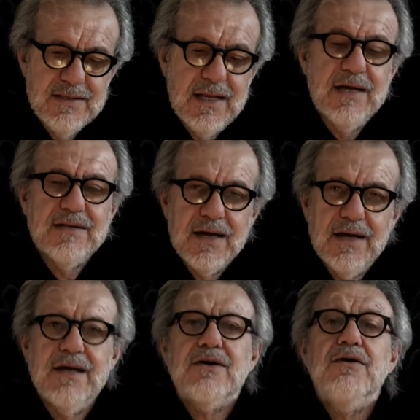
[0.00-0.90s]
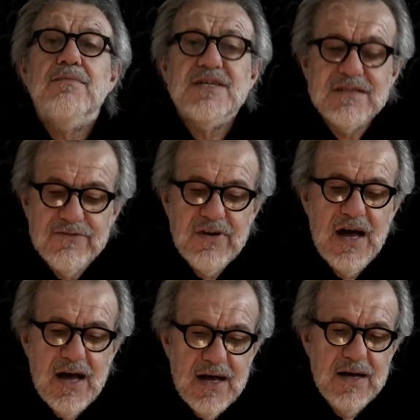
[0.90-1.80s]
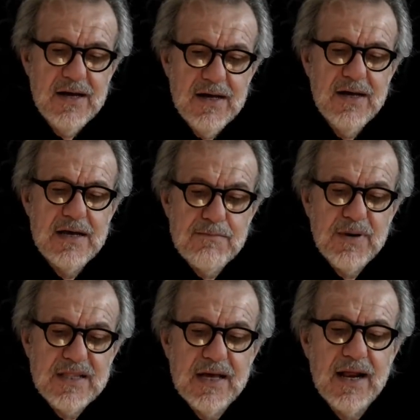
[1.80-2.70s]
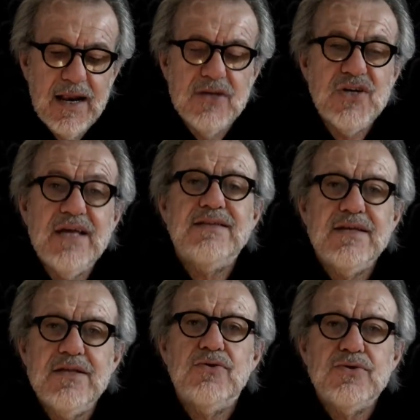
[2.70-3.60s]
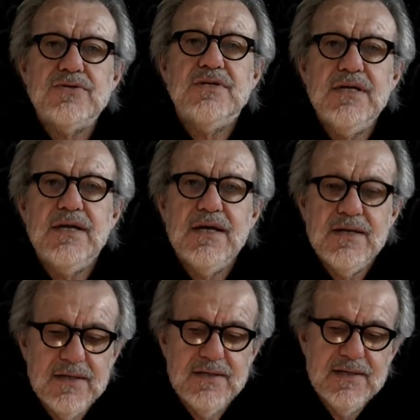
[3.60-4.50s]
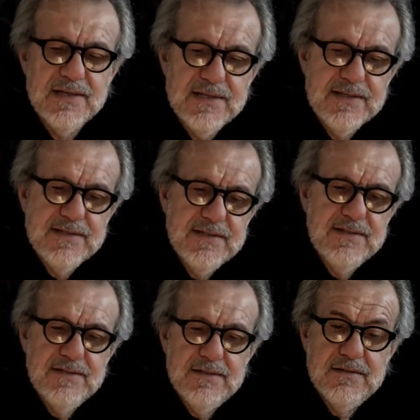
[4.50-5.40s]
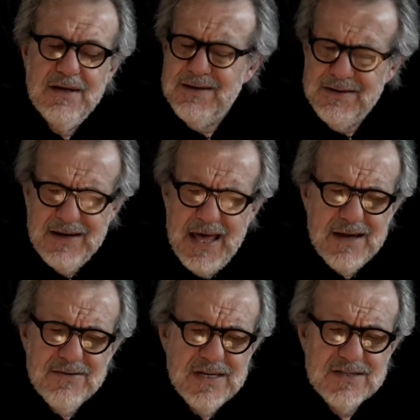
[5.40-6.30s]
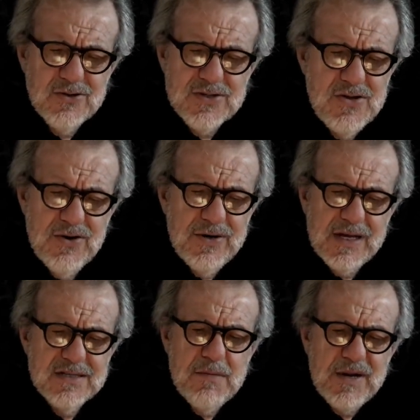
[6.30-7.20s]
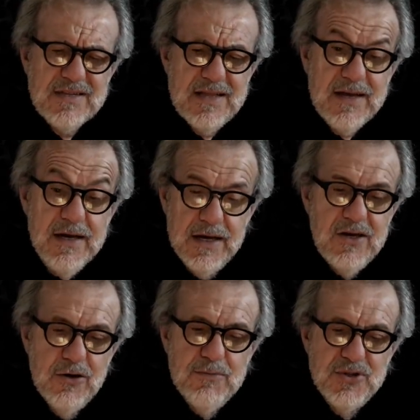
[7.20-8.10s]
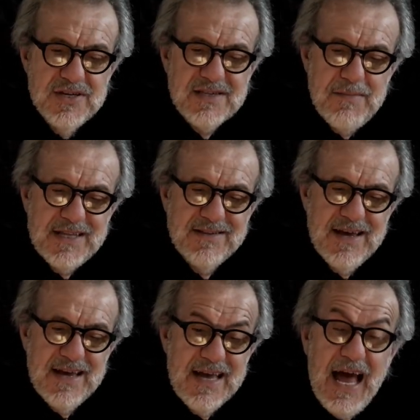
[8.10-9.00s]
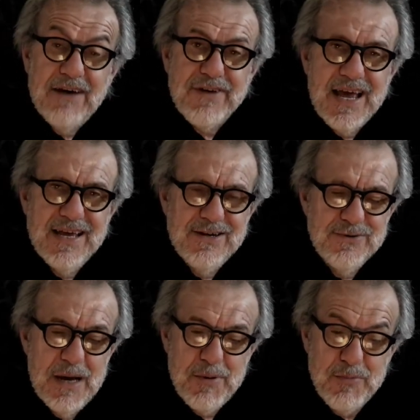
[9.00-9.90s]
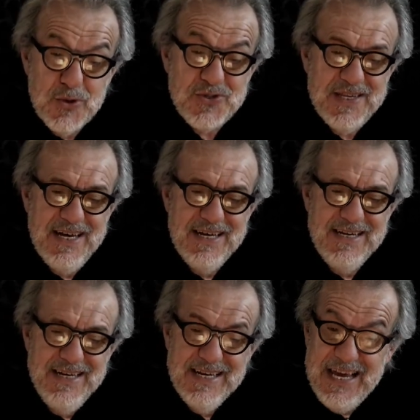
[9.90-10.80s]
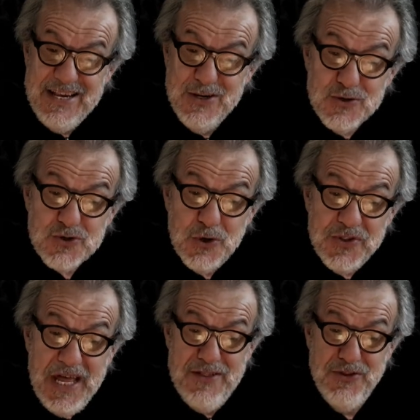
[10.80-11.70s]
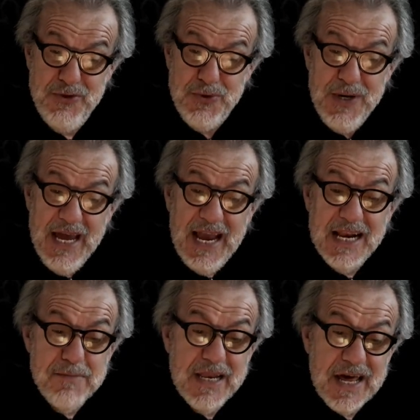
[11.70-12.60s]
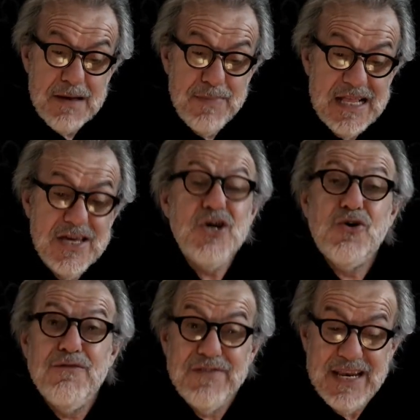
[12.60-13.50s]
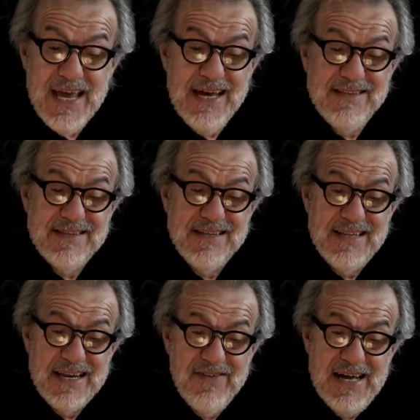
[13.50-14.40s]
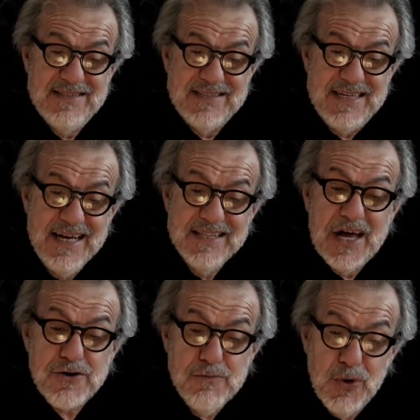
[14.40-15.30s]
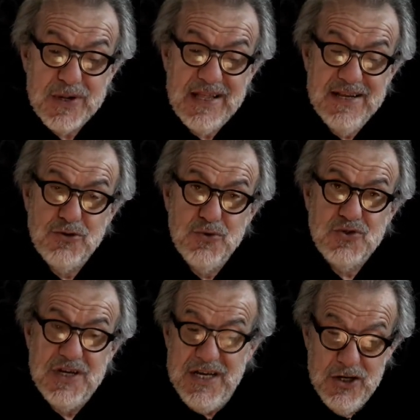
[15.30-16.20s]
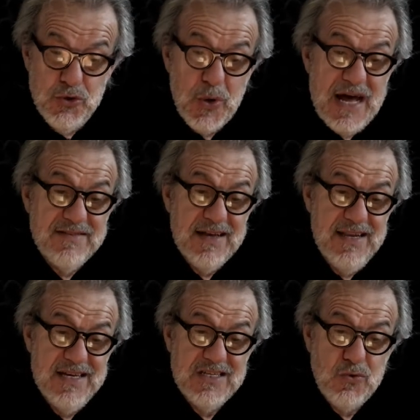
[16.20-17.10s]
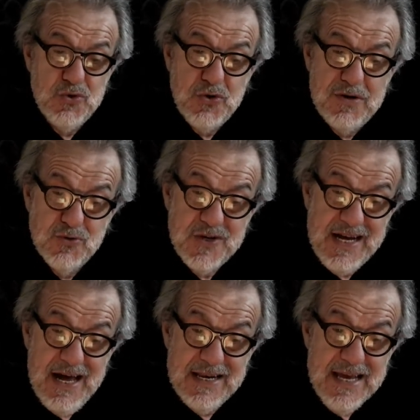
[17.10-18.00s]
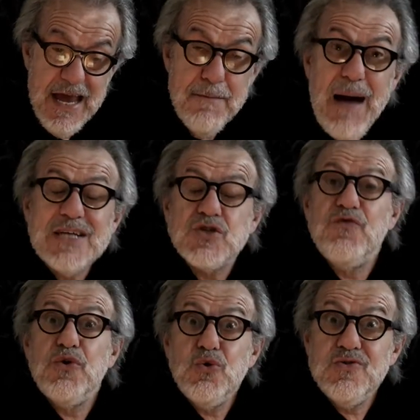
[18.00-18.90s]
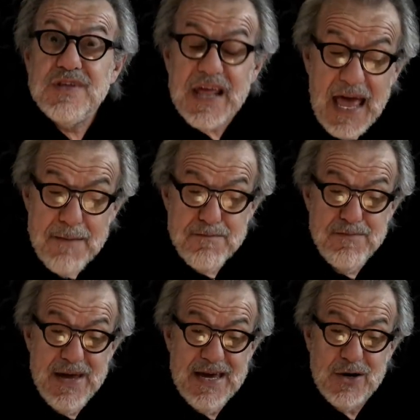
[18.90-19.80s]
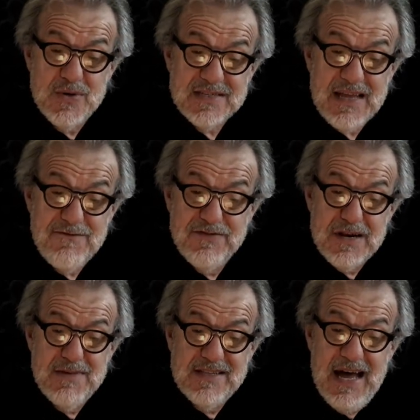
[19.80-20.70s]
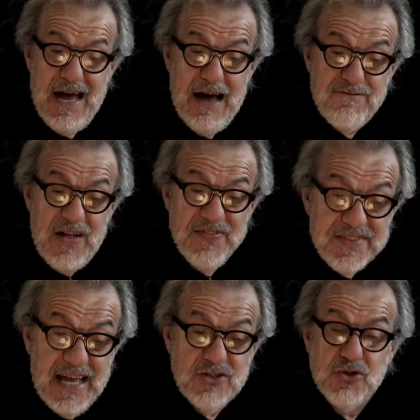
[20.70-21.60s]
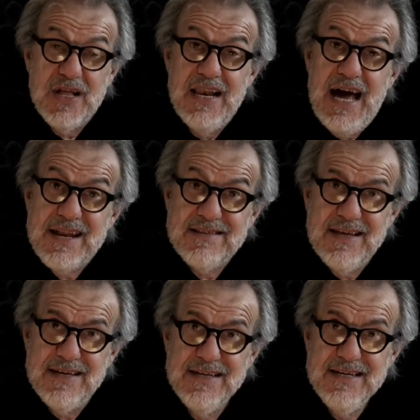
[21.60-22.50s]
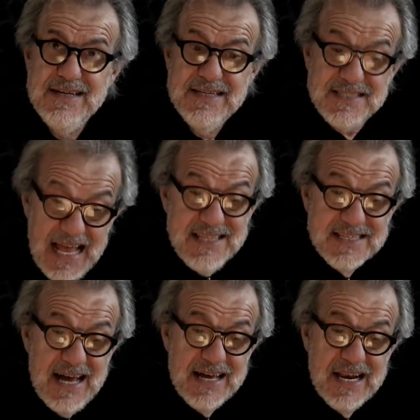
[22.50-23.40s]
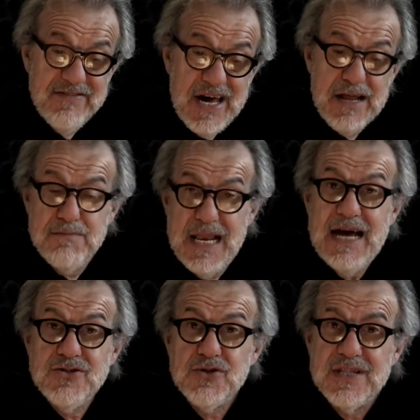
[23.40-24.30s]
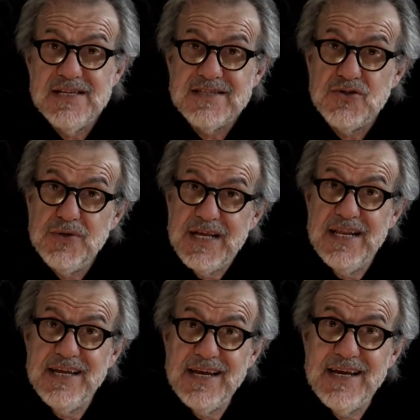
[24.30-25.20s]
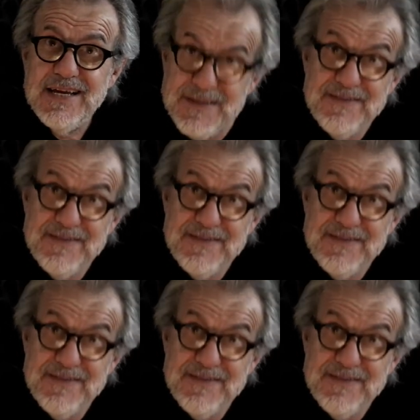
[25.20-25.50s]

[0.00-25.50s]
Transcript: direte, come si fa a impedire alla gente di tossire? No, non è questo, signori, che si pretende. Io modestamente avrei una proposta che non soltanto eliminerebbe gli inconvenienti derivanti dal rumore della tosse durante le esecuzioni musicali, ma sfrutterebbe questa infermità a vantaggio dell'arte, senza aggravare il bilancio delle stagioni liriche.